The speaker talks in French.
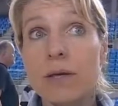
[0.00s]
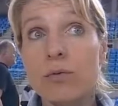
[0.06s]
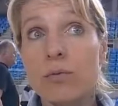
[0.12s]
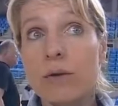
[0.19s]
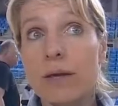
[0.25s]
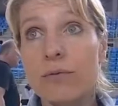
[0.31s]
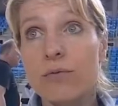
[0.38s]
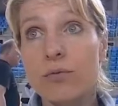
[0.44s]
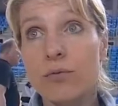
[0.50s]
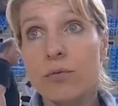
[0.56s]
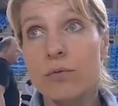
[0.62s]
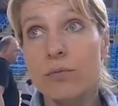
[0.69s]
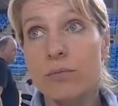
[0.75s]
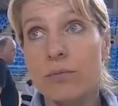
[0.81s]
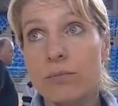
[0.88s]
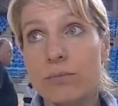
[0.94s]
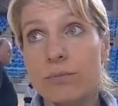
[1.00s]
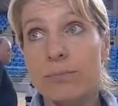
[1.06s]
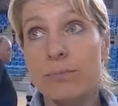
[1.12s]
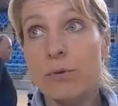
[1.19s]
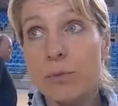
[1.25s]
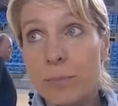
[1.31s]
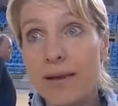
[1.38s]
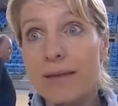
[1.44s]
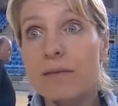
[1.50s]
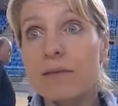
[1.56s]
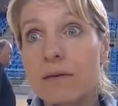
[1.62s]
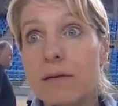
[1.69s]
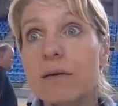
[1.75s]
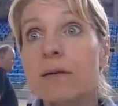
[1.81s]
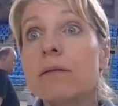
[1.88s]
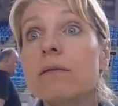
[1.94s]
que nous n'avons plus
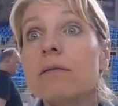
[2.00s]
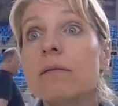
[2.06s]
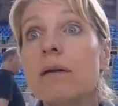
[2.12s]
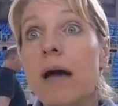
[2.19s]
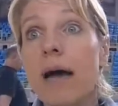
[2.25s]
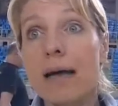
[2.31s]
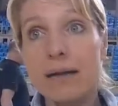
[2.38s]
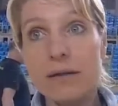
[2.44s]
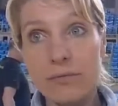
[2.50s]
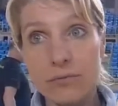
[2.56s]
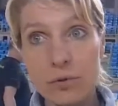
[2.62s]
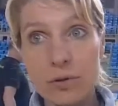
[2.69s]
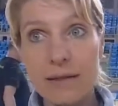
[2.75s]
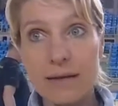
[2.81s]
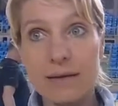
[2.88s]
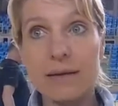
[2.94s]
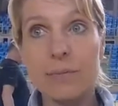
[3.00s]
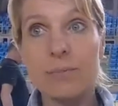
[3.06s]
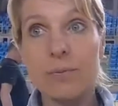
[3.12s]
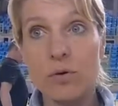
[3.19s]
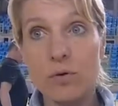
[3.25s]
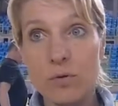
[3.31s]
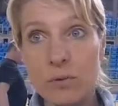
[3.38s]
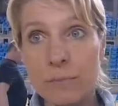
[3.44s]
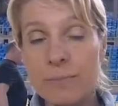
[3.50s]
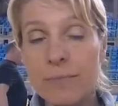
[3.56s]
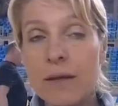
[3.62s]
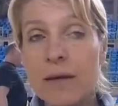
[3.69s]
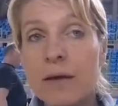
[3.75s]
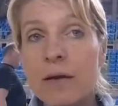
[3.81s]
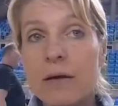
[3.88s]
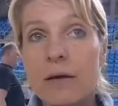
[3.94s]
personne à niveau de l'équipe pro,
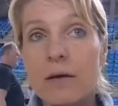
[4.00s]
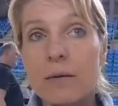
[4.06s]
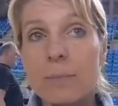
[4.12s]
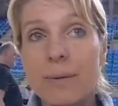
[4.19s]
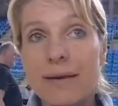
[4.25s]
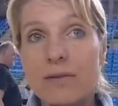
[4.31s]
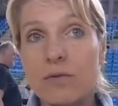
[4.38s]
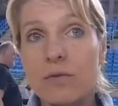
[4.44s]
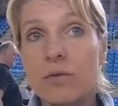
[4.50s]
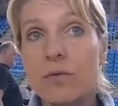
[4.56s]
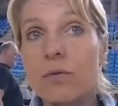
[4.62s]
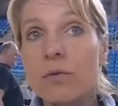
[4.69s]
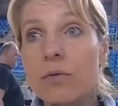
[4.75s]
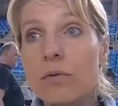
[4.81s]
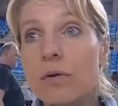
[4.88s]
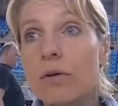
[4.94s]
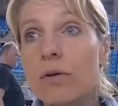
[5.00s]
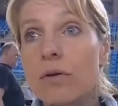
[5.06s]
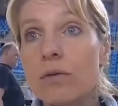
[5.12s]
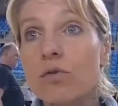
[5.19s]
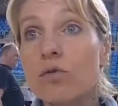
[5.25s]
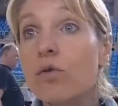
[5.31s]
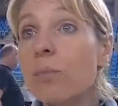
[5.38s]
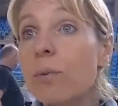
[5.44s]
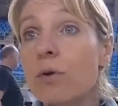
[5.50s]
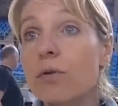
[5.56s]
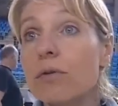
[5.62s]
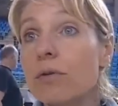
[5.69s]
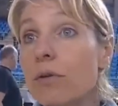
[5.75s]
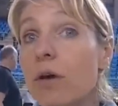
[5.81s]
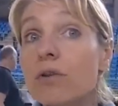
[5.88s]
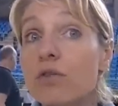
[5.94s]
euh, parce que euh,
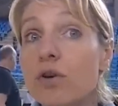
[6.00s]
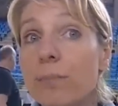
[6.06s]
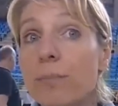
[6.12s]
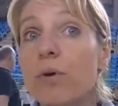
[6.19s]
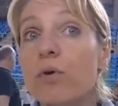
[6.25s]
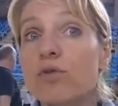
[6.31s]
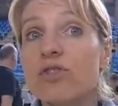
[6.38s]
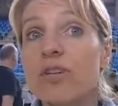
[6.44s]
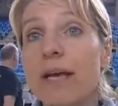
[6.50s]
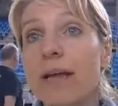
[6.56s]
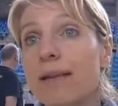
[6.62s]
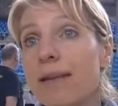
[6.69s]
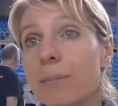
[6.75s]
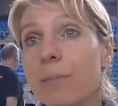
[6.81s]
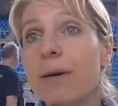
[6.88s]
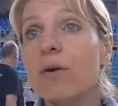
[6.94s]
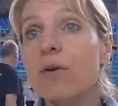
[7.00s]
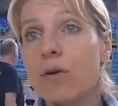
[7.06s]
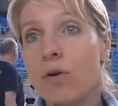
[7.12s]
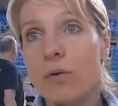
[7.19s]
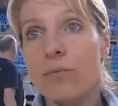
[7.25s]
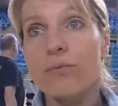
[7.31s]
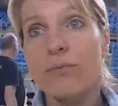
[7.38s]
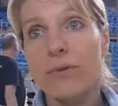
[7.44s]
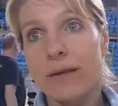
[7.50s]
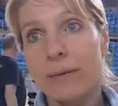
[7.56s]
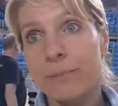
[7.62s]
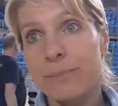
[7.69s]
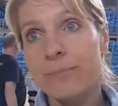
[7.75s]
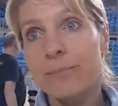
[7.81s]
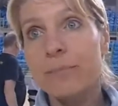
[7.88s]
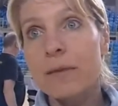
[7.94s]
notre projet il n'est pas encore fait.
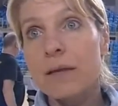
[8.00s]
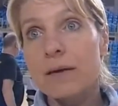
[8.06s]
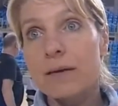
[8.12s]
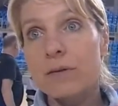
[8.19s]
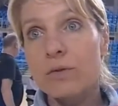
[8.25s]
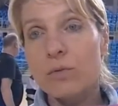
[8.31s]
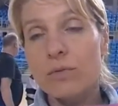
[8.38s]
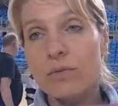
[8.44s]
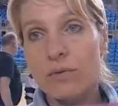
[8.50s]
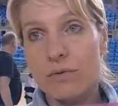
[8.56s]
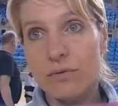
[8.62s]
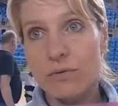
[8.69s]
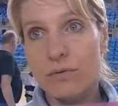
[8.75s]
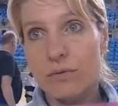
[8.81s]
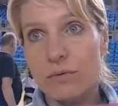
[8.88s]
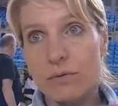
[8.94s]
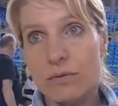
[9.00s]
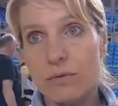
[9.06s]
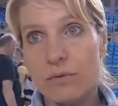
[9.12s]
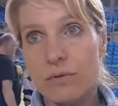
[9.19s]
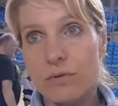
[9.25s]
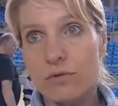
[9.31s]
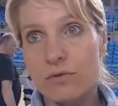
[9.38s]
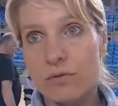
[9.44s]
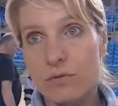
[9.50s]
Donc euh,